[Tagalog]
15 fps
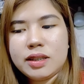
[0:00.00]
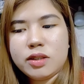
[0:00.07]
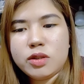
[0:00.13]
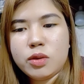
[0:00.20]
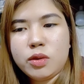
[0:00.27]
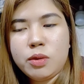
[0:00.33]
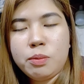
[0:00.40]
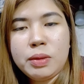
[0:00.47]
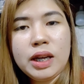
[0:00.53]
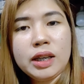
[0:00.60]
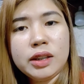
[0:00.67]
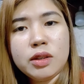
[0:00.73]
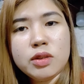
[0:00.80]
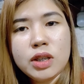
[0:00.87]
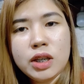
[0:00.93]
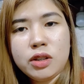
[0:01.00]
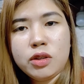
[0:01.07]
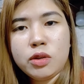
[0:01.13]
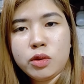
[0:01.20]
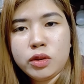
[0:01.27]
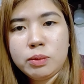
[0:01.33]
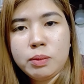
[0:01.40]
So, yung pinakita ko sa
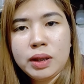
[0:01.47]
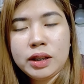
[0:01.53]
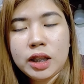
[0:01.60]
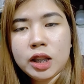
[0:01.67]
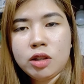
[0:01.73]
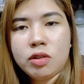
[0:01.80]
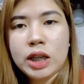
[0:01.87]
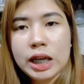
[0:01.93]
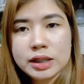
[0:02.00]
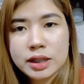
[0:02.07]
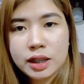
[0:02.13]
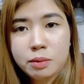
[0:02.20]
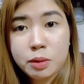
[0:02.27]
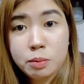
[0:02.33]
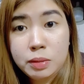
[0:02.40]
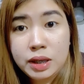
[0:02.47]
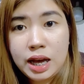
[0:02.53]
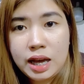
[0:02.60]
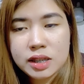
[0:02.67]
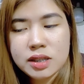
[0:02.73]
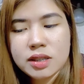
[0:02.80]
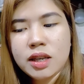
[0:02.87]
inyo, may tatlong klase kami
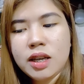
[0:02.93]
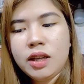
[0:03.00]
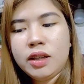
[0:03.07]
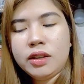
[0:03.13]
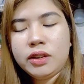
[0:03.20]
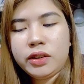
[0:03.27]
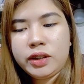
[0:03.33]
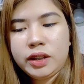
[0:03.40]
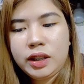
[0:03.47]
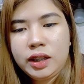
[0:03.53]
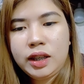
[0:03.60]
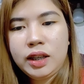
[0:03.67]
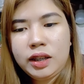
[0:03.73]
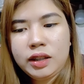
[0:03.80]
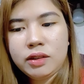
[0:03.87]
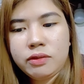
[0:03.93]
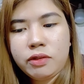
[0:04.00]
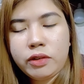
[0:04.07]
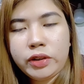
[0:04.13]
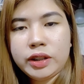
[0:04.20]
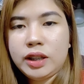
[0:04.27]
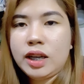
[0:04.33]
bigas. 38,
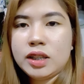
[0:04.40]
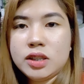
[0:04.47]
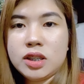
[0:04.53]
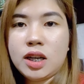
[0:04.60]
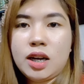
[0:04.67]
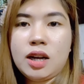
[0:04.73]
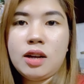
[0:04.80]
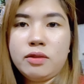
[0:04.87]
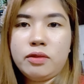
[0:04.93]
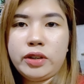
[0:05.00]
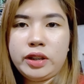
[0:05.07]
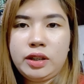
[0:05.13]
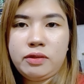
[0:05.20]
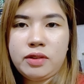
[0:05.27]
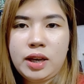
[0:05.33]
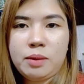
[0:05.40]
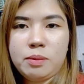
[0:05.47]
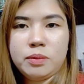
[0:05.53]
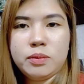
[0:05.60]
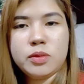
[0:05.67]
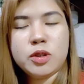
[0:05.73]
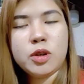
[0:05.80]
40, at saka 45.
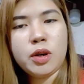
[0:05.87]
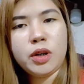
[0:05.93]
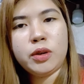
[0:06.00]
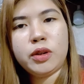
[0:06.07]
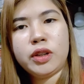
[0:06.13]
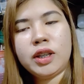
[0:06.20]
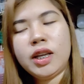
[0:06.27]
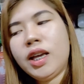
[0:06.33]
So, ayun.